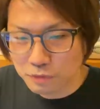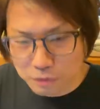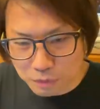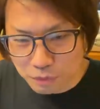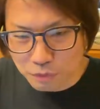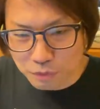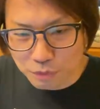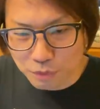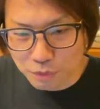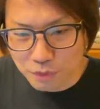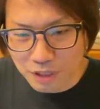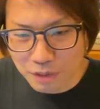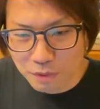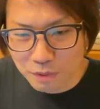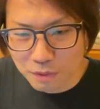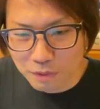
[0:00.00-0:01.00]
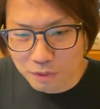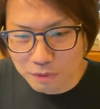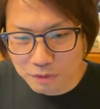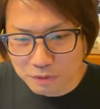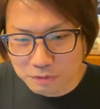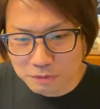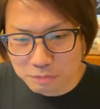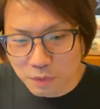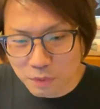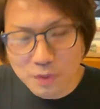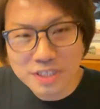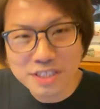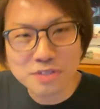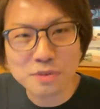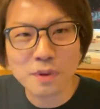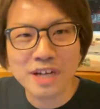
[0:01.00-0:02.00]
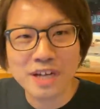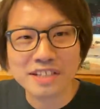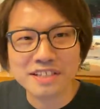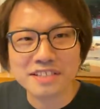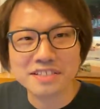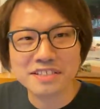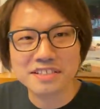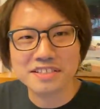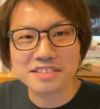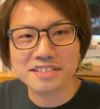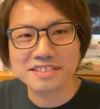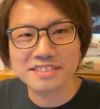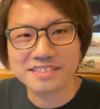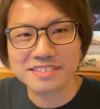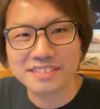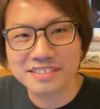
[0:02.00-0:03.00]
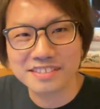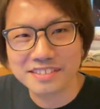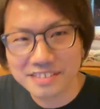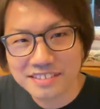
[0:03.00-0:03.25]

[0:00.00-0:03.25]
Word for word: この動画をもう一度拝見し、えー、